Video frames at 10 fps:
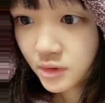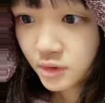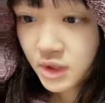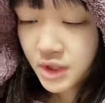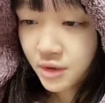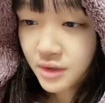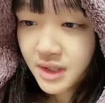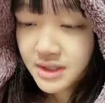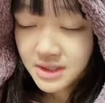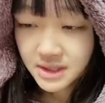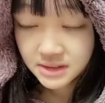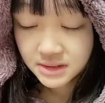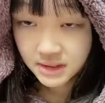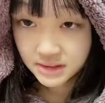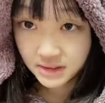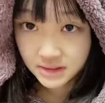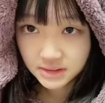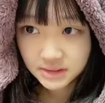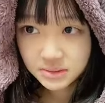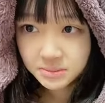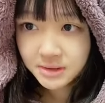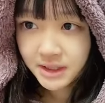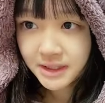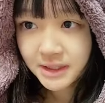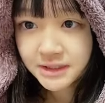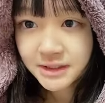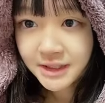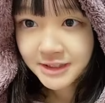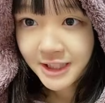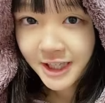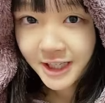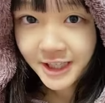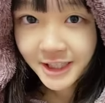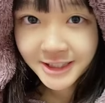雪溶かしてください自分でやってください